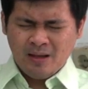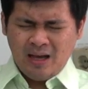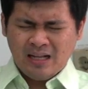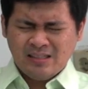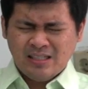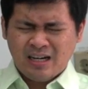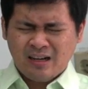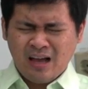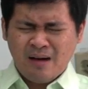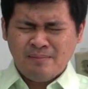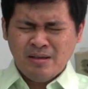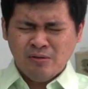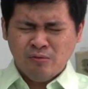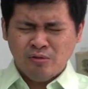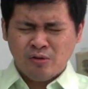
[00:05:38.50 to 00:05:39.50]
Ajar
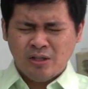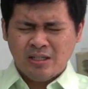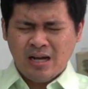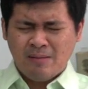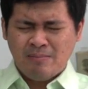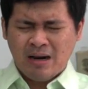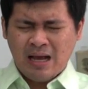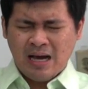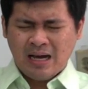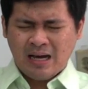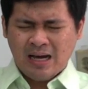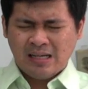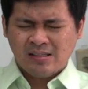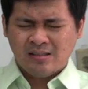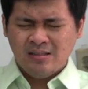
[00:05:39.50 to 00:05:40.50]
kami untuk tidak
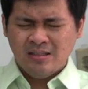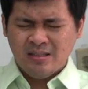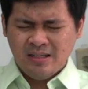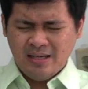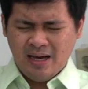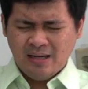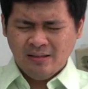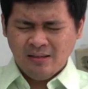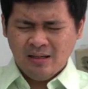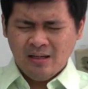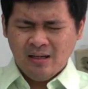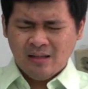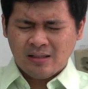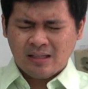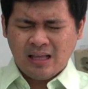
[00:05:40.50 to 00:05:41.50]
melangkah sendirian,
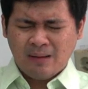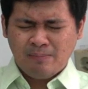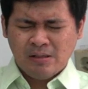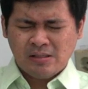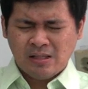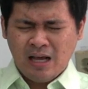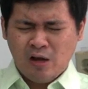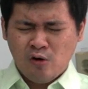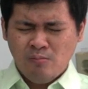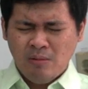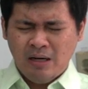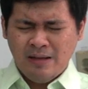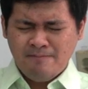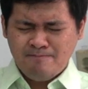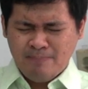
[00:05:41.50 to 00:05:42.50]
tetapi selalu
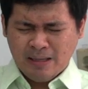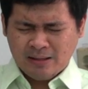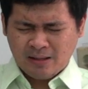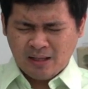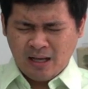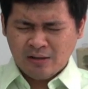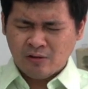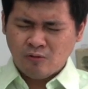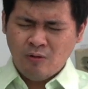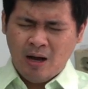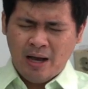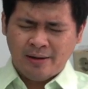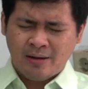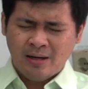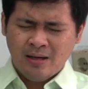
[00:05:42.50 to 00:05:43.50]
melibatkan
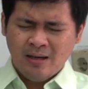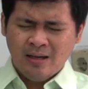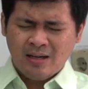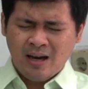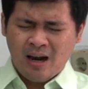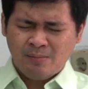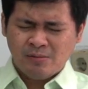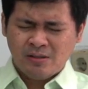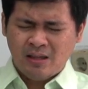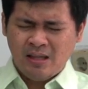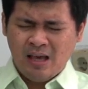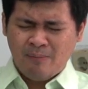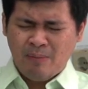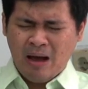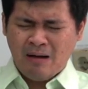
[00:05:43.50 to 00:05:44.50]
Tuhan dalam
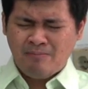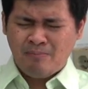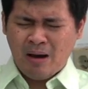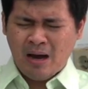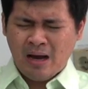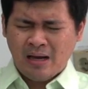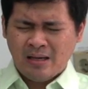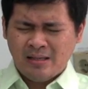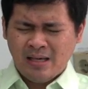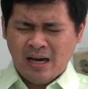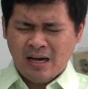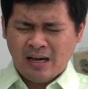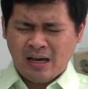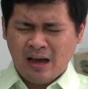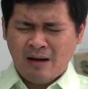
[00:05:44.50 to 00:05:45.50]
setiap apa
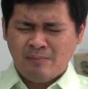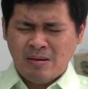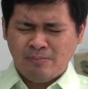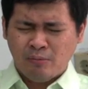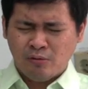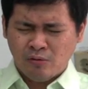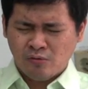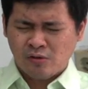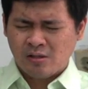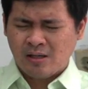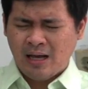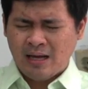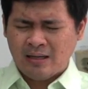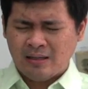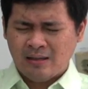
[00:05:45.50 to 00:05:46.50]
yang kami
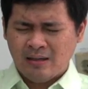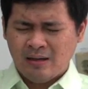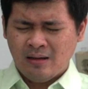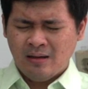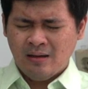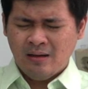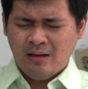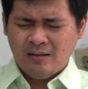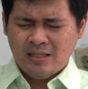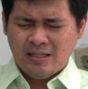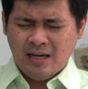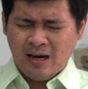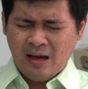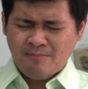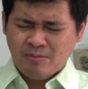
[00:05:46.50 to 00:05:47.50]
putuskan di
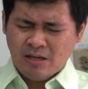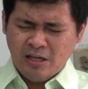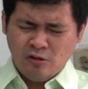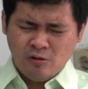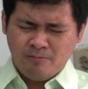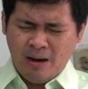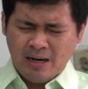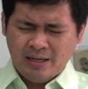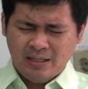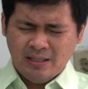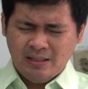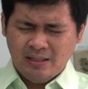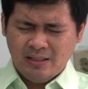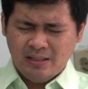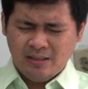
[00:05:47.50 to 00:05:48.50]
dalam kehidupan
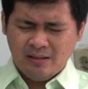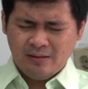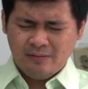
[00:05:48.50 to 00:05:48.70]
ini.